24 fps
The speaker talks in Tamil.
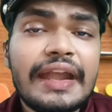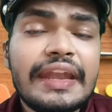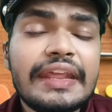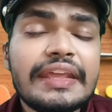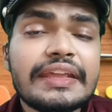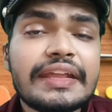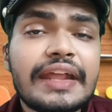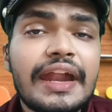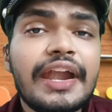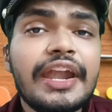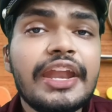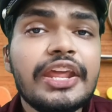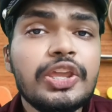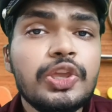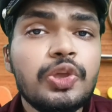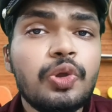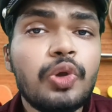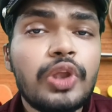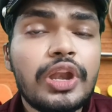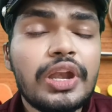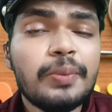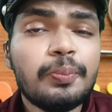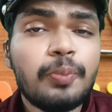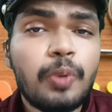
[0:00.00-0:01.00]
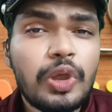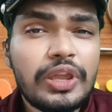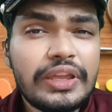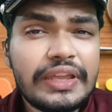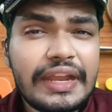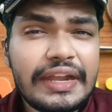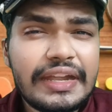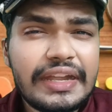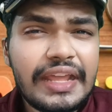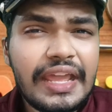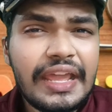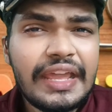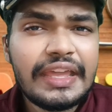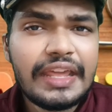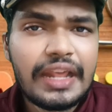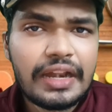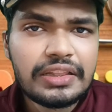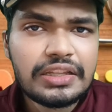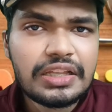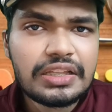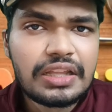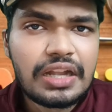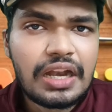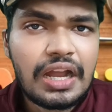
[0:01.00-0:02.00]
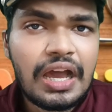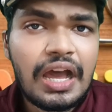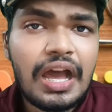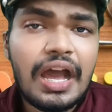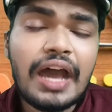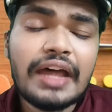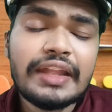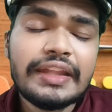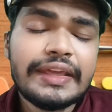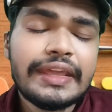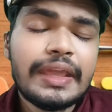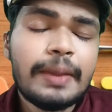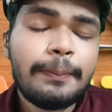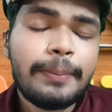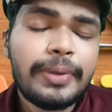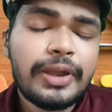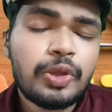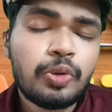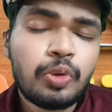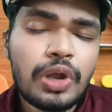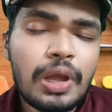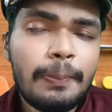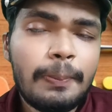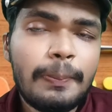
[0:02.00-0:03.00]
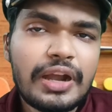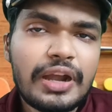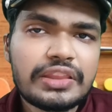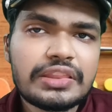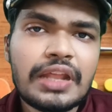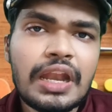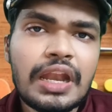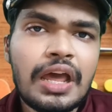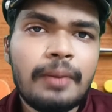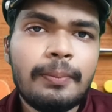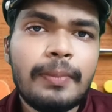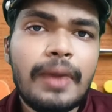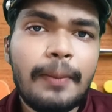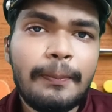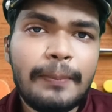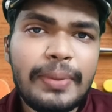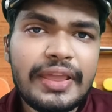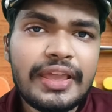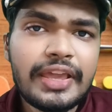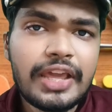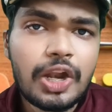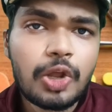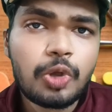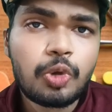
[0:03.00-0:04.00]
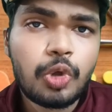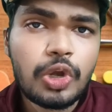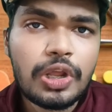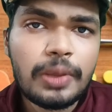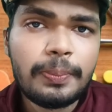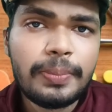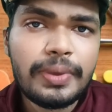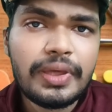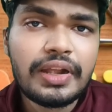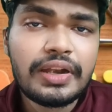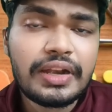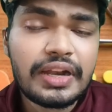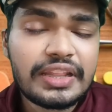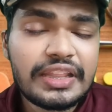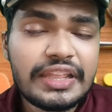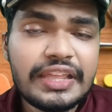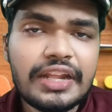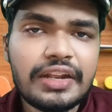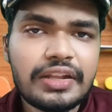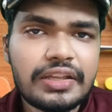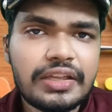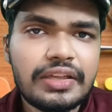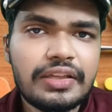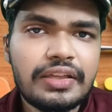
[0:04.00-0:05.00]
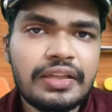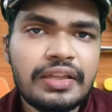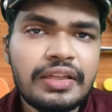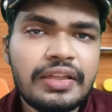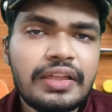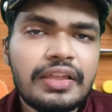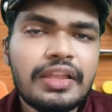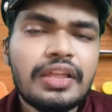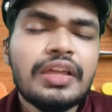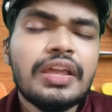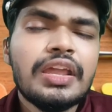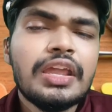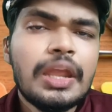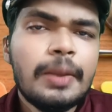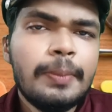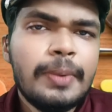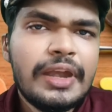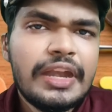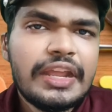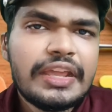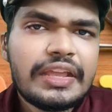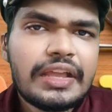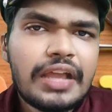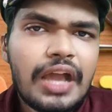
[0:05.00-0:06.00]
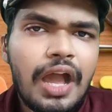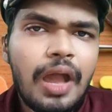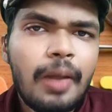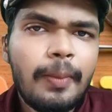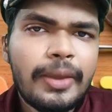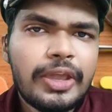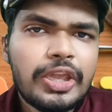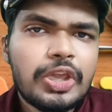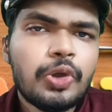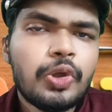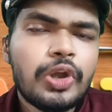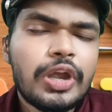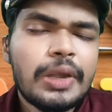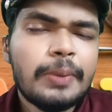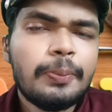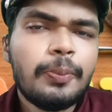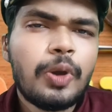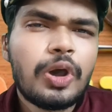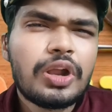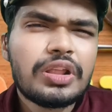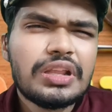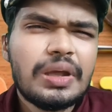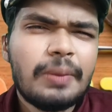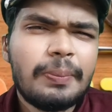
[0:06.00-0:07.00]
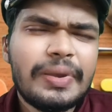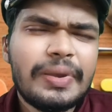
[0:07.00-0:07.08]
அடிக்கடி யூரின் போய்கிட்டே இருந்ததுன்னா அதை எப்படி குணப்படுத்தலாம் அப்படிங்கிற குறிப்புன்றது இருக்கு இப்படி நிற்காம யூரின் போகிறது